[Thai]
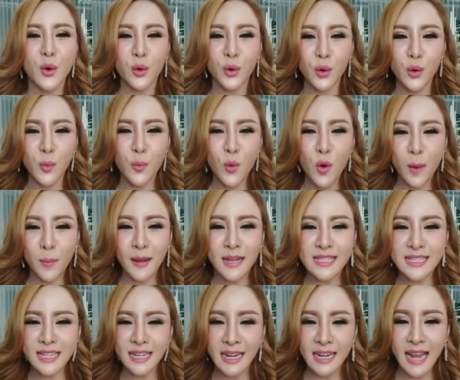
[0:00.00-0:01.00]
ครูบัวพัน
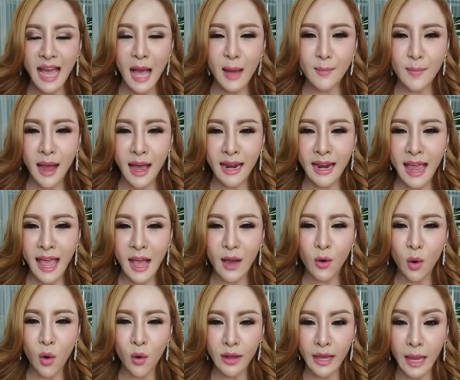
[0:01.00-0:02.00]
ชลดามาแล้ว
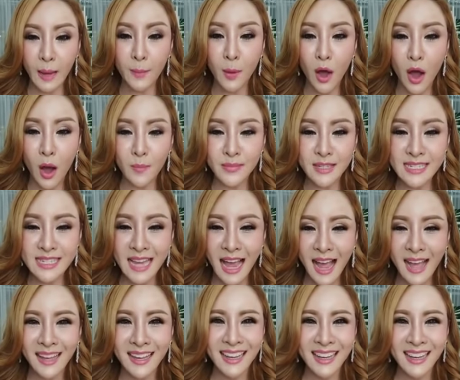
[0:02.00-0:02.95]
โอเค พร้อมนะจ๊ะ